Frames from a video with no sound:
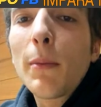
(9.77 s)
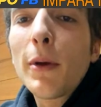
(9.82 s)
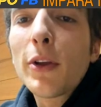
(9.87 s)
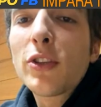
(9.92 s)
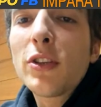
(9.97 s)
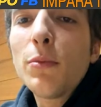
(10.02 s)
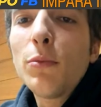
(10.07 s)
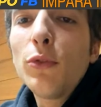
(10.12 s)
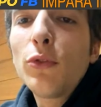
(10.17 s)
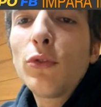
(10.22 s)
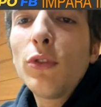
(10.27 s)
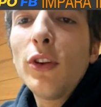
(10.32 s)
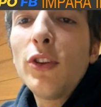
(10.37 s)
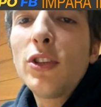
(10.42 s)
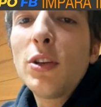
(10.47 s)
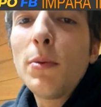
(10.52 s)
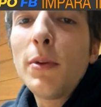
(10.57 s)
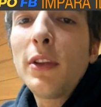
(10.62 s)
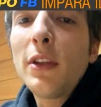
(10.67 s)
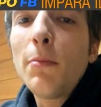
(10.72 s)
braccio e busto
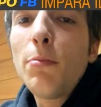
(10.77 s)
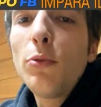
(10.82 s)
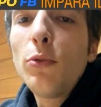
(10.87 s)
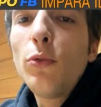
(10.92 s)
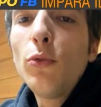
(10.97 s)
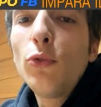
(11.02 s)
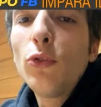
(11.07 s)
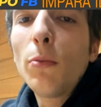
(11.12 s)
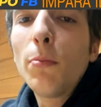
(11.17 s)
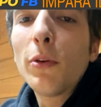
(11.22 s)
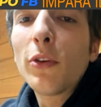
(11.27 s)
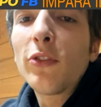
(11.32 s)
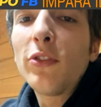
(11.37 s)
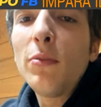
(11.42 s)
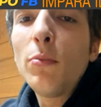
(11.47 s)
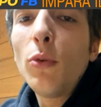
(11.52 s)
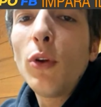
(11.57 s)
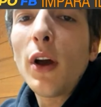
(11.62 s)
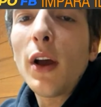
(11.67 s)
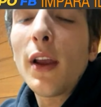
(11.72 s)
leggermente più chiuso per
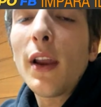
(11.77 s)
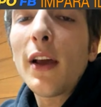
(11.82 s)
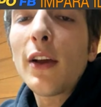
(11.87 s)
simulare